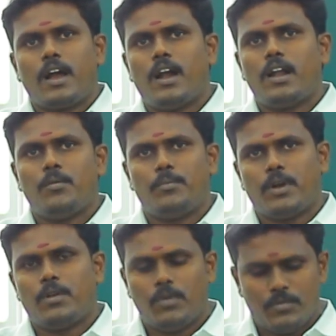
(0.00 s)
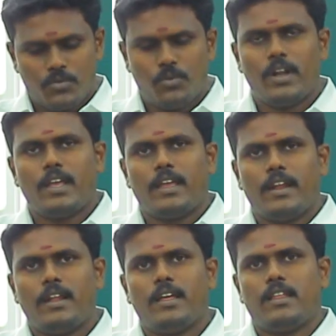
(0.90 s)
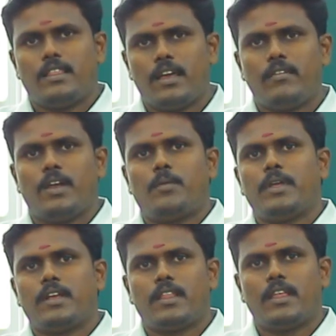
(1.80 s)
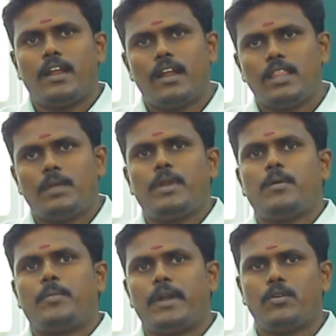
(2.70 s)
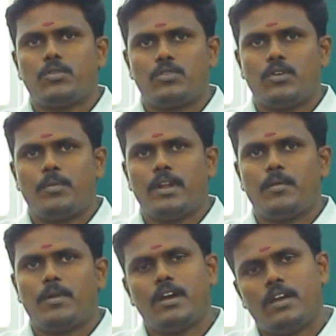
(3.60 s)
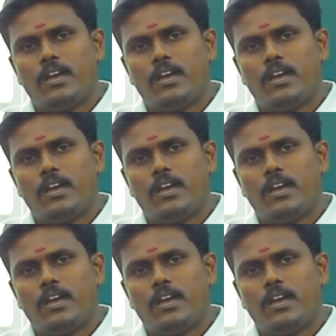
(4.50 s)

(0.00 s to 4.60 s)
காலம் பருவம் சூழ்நிலை என்ன தேவை அப்படிங்கிறத எல்லாத்தையுமே நம்ம பண்ணி கொடுத்துட்டோம் அப்படின்னோம்னா